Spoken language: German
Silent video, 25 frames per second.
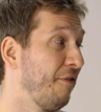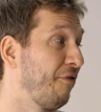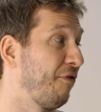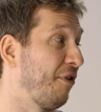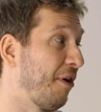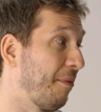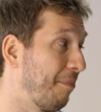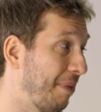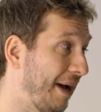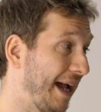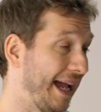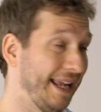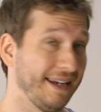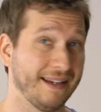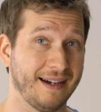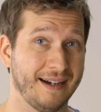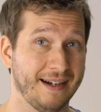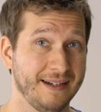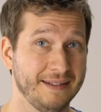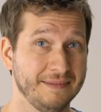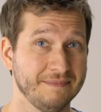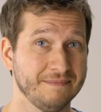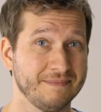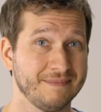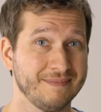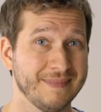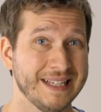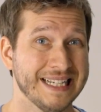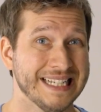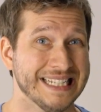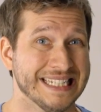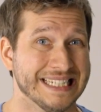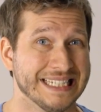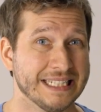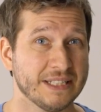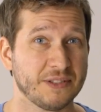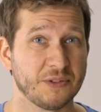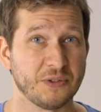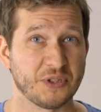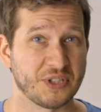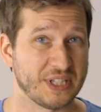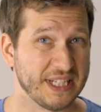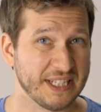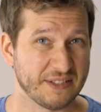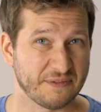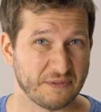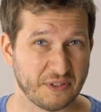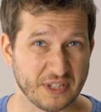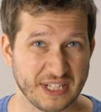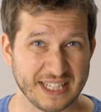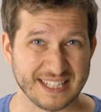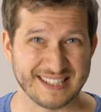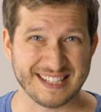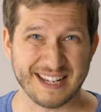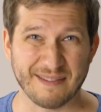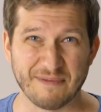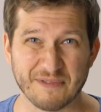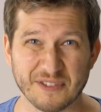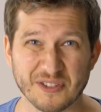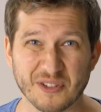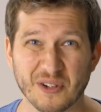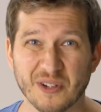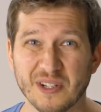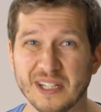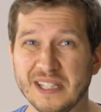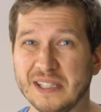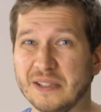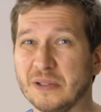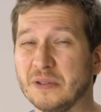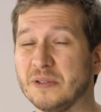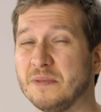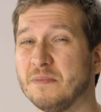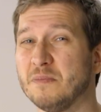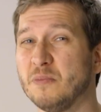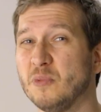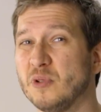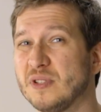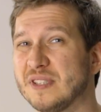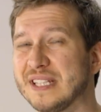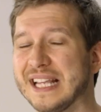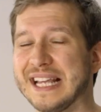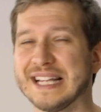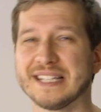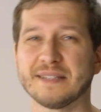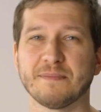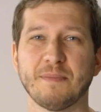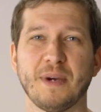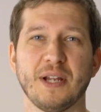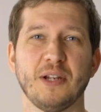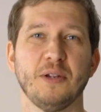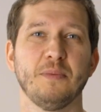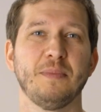Verbrenner. Du stehst vor der Zapfsäule und musst erst mal